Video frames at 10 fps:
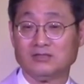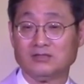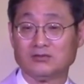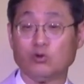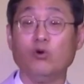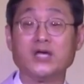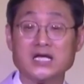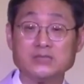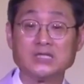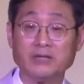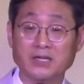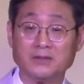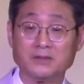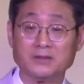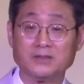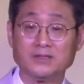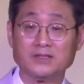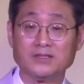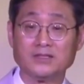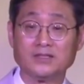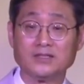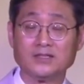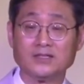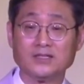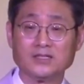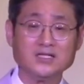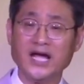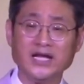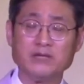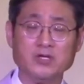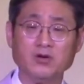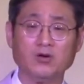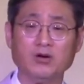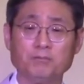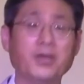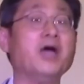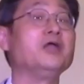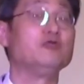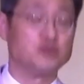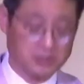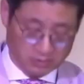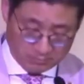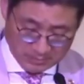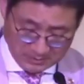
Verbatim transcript: 동의하시면 아멘. 그건 하나님이요. 배려해 주시는 겁니다.